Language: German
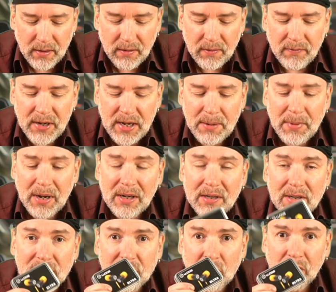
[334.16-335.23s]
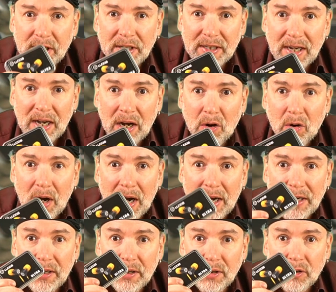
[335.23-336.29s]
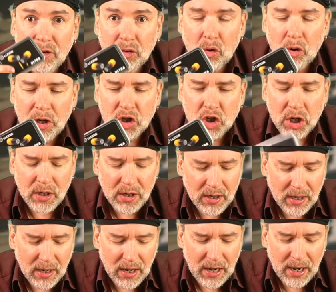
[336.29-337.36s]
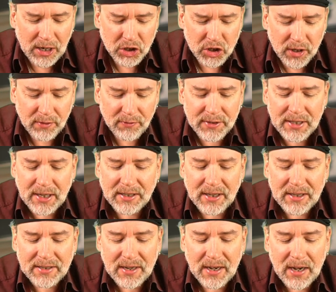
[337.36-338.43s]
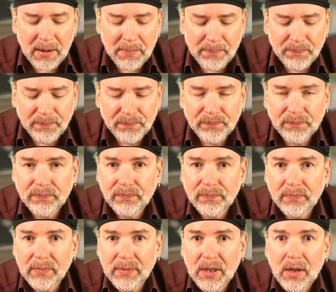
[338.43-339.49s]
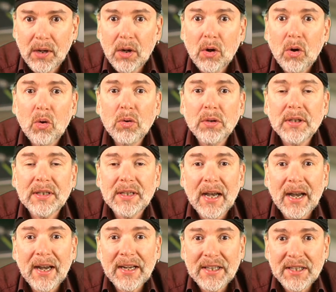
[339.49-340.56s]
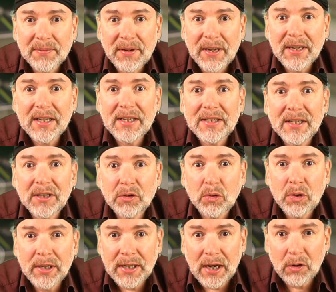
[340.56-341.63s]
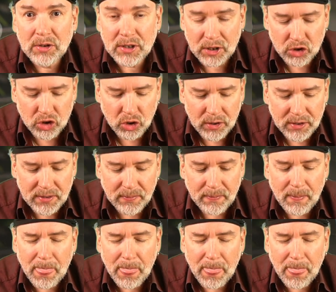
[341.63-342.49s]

Wie immer solltet ihr auch eine deutsche Anschriftsadresse haben und der Rechtsweg ist natürlich ausgeschlossen.